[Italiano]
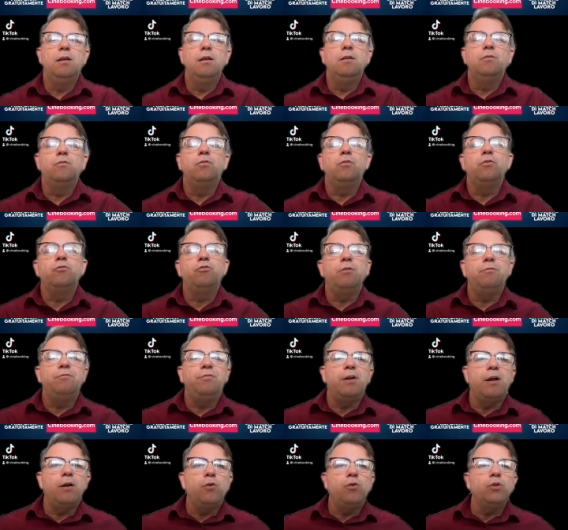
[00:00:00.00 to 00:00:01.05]
Sono
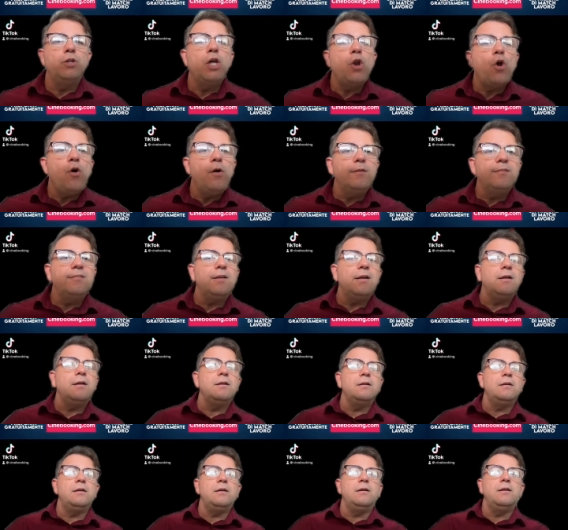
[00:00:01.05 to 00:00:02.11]
Gianfranco De
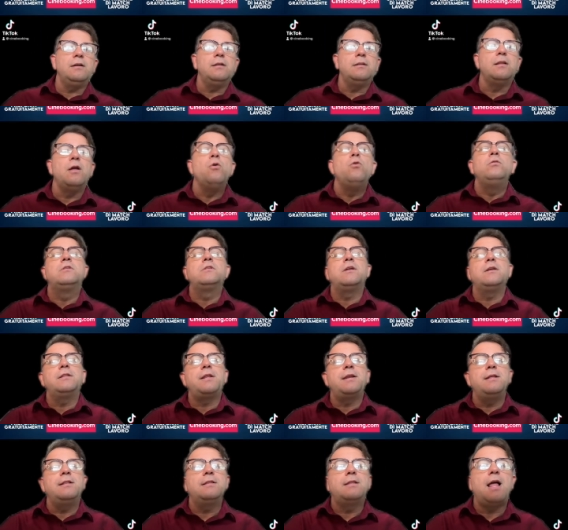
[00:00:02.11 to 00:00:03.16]
Rosa e da oltre
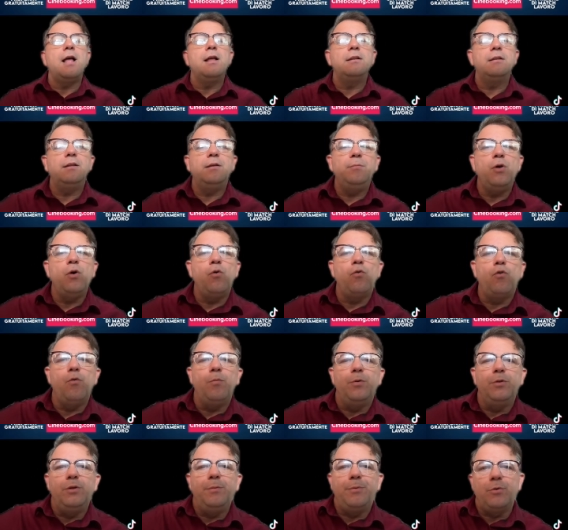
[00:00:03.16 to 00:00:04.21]
30 anni mi
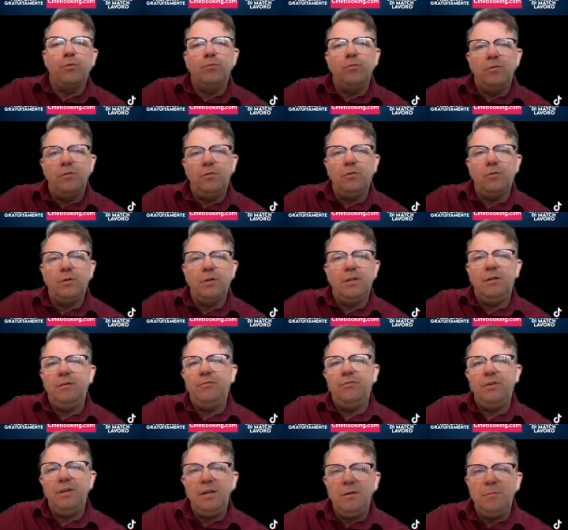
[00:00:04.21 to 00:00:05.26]
occupo di produzione di
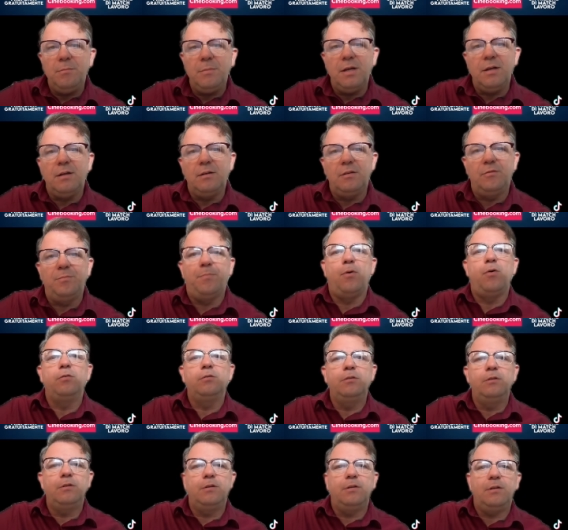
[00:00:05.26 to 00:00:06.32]
film,
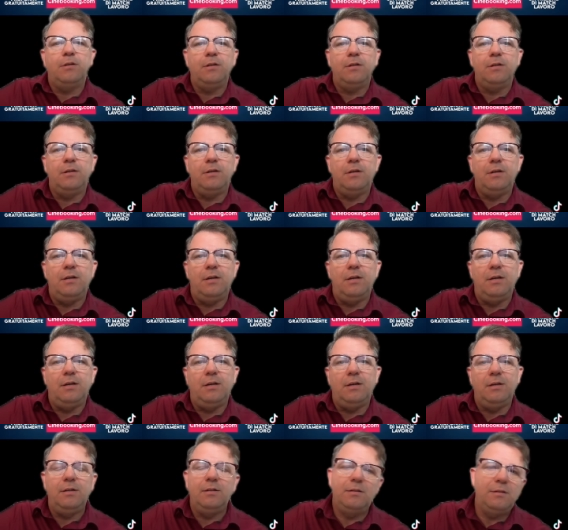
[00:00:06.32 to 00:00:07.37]
spot
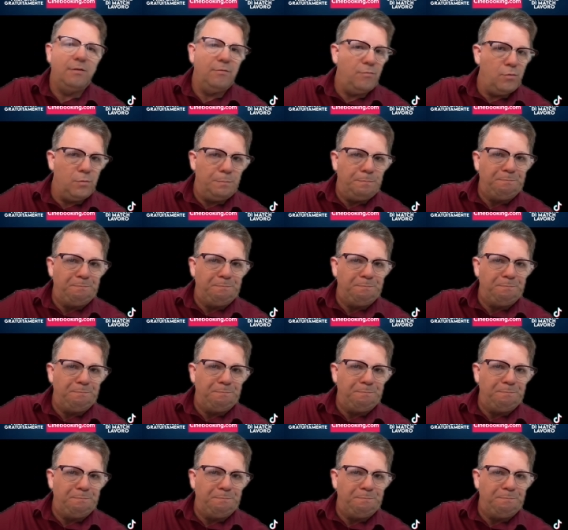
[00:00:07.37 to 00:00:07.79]
e tv.